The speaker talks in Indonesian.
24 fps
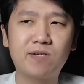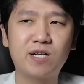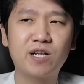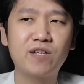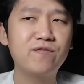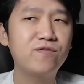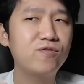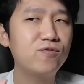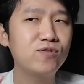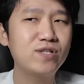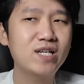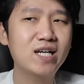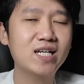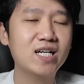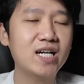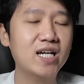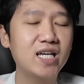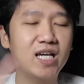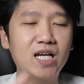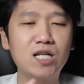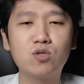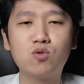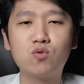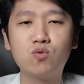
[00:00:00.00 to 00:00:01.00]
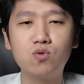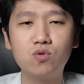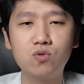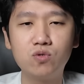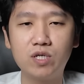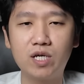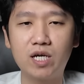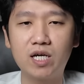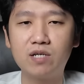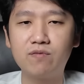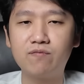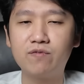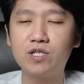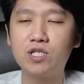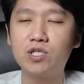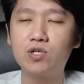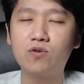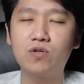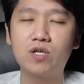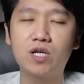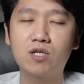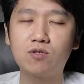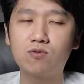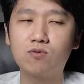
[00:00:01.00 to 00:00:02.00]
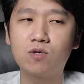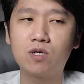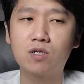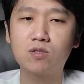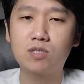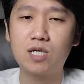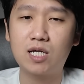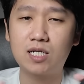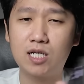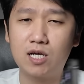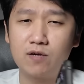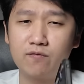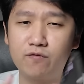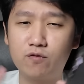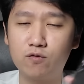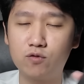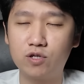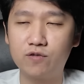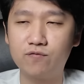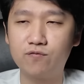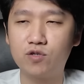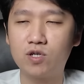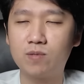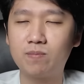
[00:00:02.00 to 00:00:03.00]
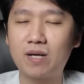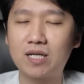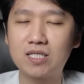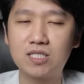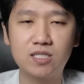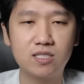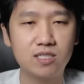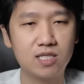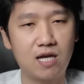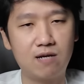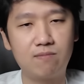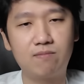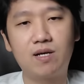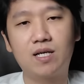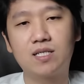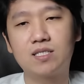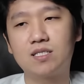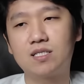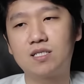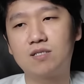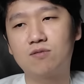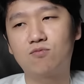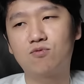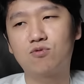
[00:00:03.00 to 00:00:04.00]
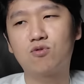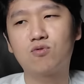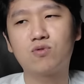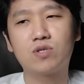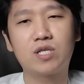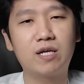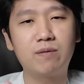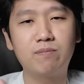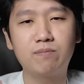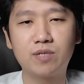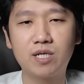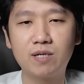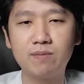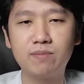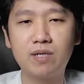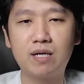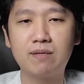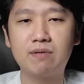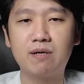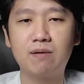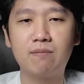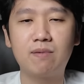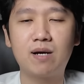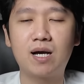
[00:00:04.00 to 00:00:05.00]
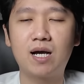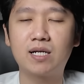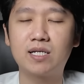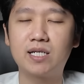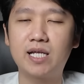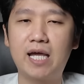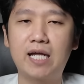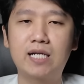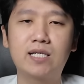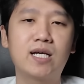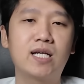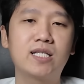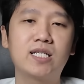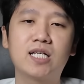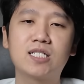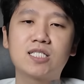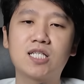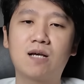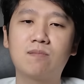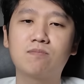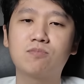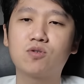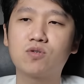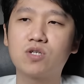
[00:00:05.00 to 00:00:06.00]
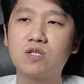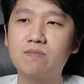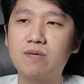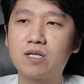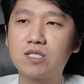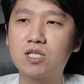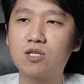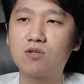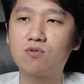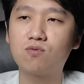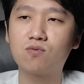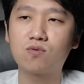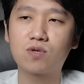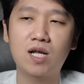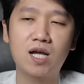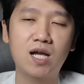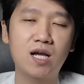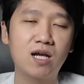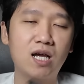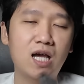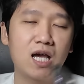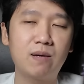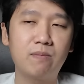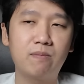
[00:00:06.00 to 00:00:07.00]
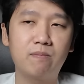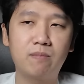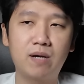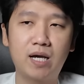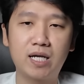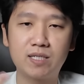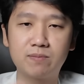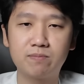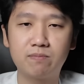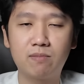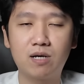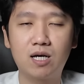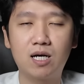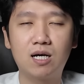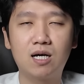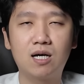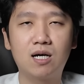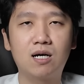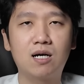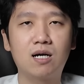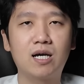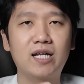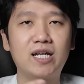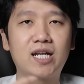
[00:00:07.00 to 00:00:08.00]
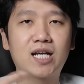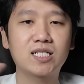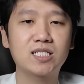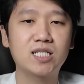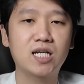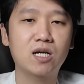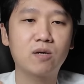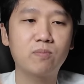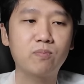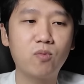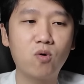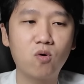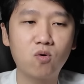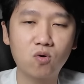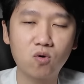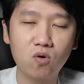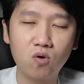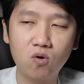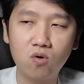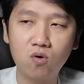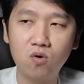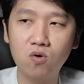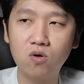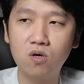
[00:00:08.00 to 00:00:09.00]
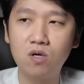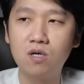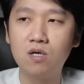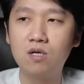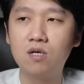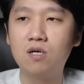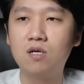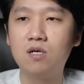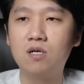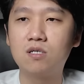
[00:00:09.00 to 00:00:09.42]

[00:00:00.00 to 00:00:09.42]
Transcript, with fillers: Reviewnya kayak dulu ya, video yang dulu kan udah ada full reviewnya masih sama sih. Untuk game-game ya memang DNA-nya Samsung ini masih kurang, my, uh, eh, enaknya ke Poco.